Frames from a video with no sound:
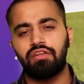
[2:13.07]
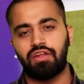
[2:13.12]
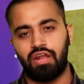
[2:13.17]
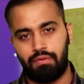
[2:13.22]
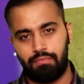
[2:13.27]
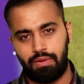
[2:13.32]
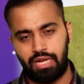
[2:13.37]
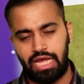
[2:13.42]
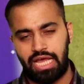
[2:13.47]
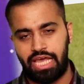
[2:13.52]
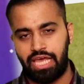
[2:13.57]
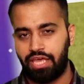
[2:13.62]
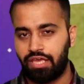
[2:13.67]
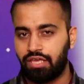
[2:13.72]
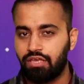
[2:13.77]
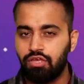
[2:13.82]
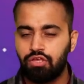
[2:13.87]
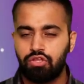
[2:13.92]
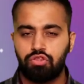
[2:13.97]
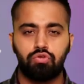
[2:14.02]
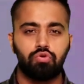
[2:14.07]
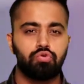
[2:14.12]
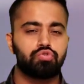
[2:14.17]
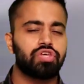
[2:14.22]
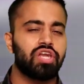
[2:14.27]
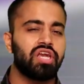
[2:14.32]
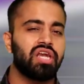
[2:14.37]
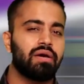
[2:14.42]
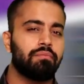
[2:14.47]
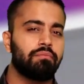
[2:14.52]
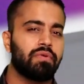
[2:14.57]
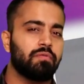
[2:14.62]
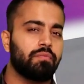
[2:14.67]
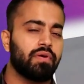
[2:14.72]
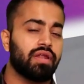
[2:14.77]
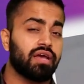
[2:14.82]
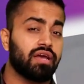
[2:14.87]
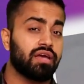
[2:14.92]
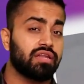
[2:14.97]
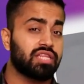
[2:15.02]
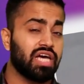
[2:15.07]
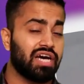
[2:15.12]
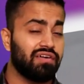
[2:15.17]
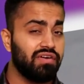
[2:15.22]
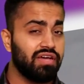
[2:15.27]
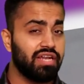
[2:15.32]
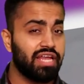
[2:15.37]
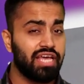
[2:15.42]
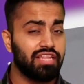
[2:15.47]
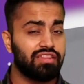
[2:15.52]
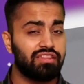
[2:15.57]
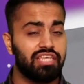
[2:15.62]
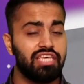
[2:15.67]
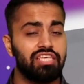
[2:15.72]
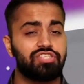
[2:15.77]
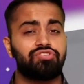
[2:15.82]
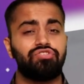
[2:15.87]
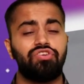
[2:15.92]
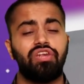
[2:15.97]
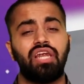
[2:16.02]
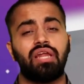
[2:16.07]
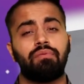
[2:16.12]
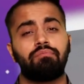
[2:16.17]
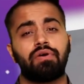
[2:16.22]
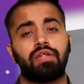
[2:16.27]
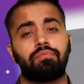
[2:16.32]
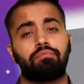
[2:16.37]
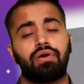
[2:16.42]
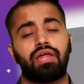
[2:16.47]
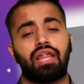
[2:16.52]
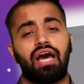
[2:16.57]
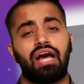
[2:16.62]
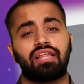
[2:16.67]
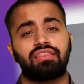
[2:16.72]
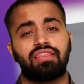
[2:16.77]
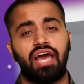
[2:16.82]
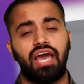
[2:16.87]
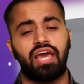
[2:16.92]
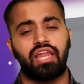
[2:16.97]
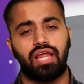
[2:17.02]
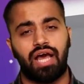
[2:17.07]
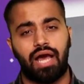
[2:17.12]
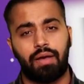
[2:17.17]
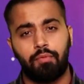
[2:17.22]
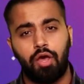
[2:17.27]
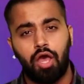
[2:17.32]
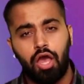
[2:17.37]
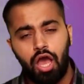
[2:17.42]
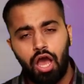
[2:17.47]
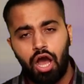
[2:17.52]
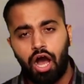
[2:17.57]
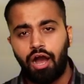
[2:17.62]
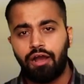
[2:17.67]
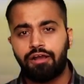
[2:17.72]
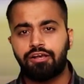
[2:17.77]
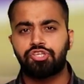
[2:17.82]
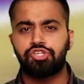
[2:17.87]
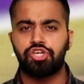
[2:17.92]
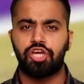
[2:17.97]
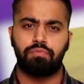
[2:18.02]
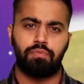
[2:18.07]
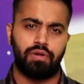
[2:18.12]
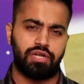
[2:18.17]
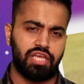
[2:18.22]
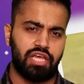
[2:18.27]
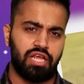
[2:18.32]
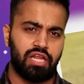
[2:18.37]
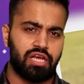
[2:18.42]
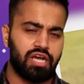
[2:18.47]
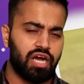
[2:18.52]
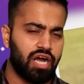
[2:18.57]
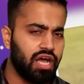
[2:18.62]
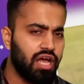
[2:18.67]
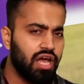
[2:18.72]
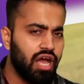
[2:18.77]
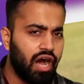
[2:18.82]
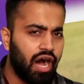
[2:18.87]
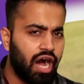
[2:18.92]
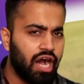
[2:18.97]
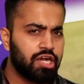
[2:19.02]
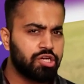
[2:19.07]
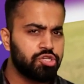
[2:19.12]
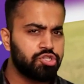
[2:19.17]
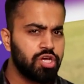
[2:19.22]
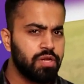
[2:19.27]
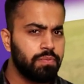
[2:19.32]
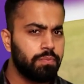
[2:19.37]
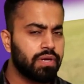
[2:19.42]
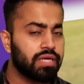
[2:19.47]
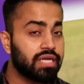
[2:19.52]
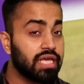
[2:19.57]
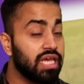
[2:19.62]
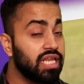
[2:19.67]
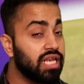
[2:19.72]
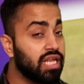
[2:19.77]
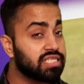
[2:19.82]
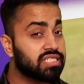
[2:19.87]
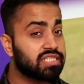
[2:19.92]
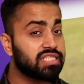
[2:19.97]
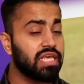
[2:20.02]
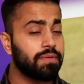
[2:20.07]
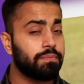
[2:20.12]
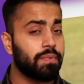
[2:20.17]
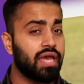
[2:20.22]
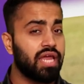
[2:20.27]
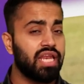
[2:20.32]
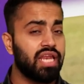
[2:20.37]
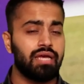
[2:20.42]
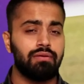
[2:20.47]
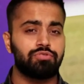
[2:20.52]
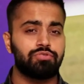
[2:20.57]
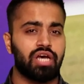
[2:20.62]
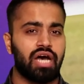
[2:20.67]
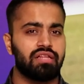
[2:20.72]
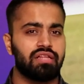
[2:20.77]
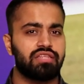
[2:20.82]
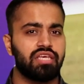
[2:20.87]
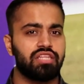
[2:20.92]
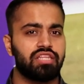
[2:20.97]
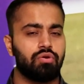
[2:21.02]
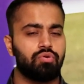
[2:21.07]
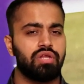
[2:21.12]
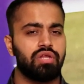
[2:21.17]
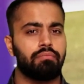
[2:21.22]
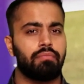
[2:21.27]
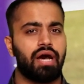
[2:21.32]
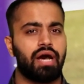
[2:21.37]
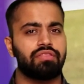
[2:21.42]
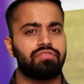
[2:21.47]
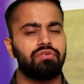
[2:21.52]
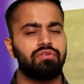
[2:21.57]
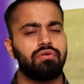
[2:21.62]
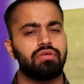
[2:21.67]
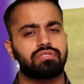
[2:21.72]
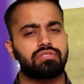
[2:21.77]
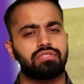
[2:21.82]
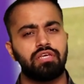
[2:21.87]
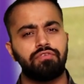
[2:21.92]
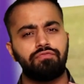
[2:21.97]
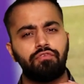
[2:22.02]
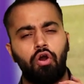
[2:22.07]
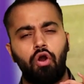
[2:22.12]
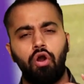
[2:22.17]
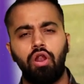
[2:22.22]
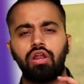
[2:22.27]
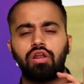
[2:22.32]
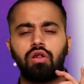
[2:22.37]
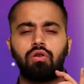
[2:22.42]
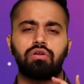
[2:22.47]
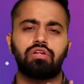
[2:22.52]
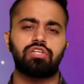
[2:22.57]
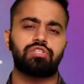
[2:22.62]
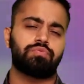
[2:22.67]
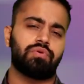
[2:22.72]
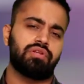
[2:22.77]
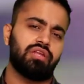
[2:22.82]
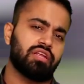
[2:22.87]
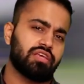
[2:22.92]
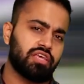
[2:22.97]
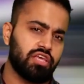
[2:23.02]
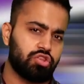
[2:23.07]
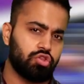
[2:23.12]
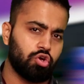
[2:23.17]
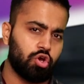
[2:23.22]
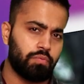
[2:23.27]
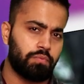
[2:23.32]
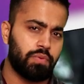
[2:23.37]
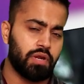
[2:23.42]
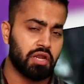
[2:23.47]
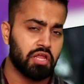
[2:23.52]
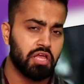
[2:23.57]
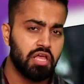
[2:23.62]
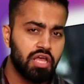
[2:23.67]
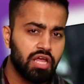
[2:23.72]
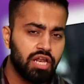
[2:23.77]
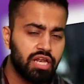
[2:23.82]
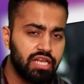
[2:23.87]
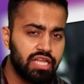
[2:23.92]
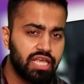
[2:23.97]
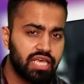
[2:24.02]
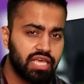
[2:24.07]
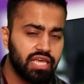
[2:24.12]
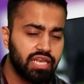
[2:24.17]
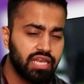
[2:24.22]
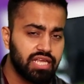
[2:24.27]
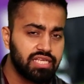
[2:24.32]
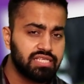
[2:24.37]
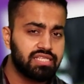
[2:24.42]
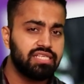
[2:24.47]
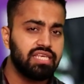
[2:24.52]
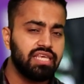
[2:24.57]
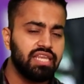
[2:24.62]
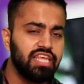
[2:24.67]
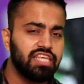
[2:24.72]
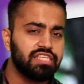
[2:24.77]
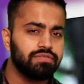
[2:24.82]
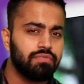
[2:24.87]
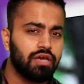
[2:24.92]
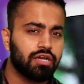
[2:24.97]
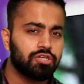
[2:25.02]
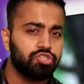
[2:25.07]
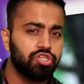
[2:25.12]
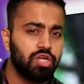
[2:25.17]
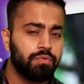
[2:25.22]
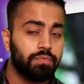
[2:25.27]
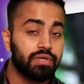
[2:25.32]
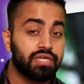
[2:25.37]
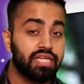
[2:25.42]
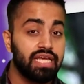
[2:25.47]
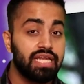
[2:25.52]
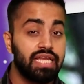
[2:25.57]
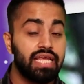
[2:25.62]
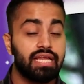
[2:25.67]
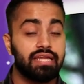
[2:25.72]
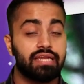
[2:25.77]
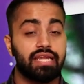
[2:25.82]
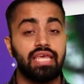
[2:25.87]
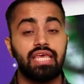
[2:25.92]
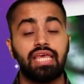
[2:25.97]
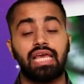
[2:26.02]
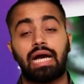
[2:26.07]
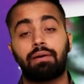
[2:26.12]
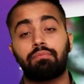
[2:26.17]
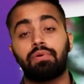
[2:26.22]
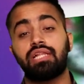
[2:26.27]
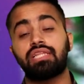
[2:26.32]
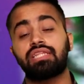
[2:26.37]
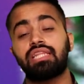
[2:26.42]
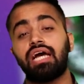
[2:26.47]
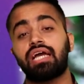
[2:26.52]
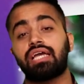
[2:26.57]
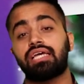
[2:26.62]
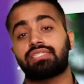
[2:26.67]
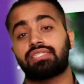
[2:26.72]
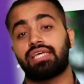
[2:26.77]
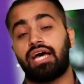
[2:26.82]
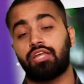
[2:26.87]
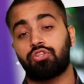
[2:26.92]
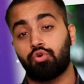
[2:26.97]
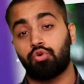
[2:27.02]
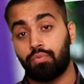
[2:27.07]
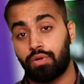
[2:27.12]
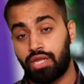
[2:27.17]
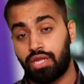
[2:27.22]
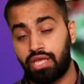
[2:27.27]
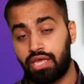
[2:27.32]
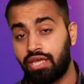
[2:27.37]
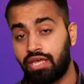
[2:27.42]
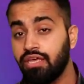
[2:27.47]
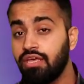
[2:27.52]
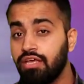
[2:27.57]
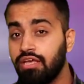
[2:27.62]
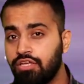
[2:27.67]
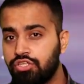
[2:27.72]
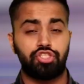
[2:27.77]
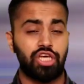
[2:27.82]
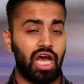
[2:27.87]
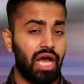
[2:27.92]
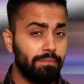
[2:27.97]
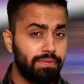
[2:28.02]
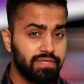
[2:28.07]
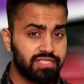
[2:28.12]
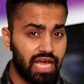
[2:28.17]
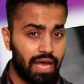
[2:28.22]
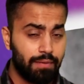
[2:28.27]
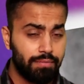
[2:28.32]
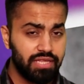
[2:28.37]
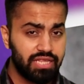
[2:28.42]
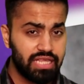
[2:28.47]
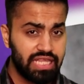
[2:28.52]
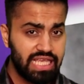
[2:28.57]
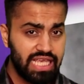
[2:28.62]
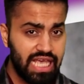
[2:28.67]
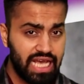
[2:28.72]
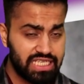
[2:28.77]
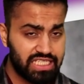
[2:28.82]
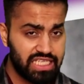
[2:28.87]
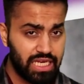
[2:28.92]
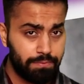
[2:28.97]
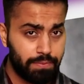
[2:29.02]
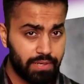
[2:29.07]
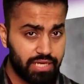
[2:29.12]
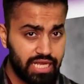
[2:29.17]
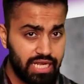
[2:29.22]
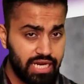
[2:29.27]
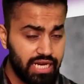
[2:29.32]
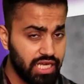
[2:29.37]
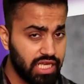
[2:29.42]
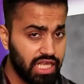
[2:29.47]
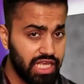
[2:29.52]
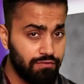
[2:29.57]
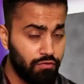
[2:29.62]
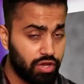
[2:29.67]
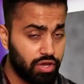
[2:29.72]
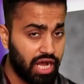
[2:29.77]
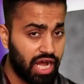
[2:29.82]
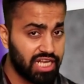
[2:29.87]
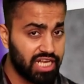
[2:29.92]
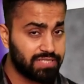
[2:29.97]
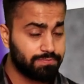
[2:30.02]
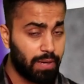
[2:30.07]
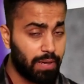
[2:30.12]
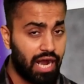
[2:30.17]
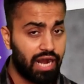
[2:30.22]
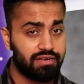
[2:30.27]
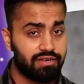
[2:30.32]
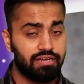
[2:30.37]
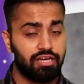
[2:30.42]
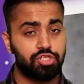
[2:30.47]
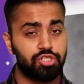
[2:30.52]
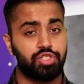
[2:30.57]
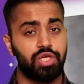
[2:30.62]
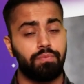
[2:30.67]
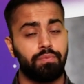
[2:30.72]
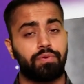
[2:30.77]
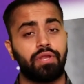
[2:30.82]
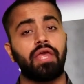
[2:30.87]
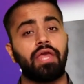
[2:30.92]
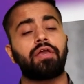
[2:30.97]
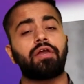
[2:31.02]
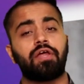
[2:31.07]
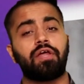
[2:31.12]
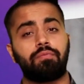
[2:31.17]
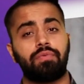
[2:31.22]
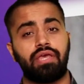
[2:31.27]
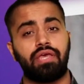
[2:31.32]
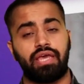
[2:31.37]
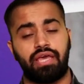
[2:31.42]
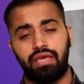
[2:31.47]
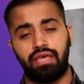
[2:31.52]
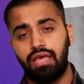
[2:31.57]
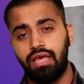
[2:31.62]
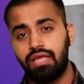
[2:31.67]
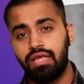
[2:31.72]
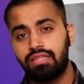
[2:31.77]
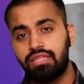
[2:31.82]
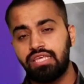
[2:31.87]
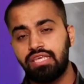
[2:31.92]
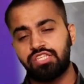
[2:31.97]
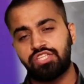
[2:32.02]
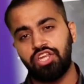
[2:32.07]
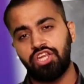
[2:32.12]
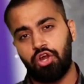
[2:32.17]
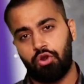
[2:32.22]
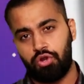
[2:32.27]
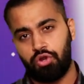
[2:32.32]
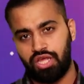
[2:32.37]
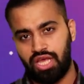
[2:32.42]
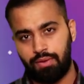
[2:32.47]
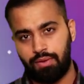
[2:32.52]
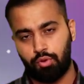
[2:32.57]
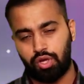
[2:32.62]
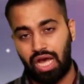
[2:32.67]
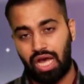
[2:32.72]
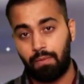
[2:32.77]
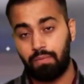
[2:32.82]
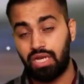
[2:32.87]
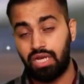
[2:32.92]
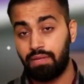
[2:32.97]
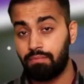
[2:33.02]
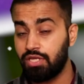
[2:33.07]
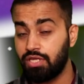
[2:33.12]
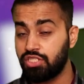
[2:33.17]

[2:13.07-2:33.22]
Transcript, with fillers: रन बनाए हैं दूसरे नंबर पर अगर धवन है तीसरे नंबर पर आता है नाम अक्षर पटेल का अक्षर पटेल इससे पहले हम जानते थे उन्हें मात्र सिर्फ ऑलराउंडर स्पिनर के तौर पर लेकिन इस सीरीज में अक्षर पटेल एक नई काबिलता के साथ उभरे हैं जहां पे साबित किया अक्षर पटेल ने कि वो खास पार्टनरशिप ब्रेकर भी हैं तीसरे ओडीआई मुकाबले